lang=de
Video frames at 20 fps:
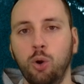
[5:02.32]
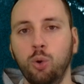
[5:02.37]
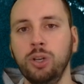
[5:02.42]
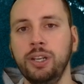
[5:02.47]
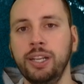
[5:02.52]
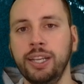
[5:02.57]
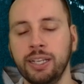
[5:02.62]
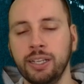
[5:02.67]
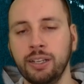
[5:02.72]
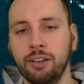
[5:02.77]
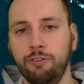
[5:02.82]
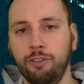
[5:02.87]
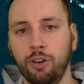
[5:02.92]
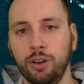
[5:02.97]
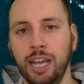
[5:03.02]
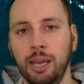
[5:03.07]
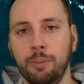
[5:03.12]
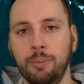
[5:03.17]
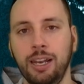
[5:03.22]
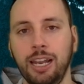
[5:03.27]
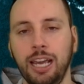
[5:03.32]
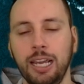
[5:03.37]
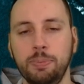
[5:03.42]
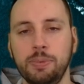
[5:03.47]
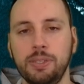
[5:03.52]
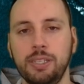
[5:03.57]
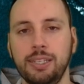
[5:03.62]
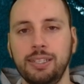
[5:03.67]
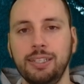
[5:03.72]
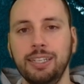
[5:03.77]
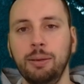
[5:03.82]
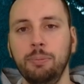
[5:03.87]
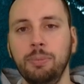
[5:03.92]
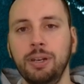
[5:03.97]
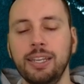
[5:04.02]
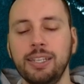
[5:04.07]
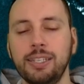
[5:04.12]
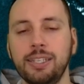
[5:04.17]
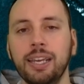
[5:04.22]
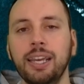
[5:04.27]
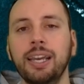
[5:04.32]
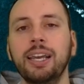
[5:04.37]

huldigen von RB Leipzig, nämlich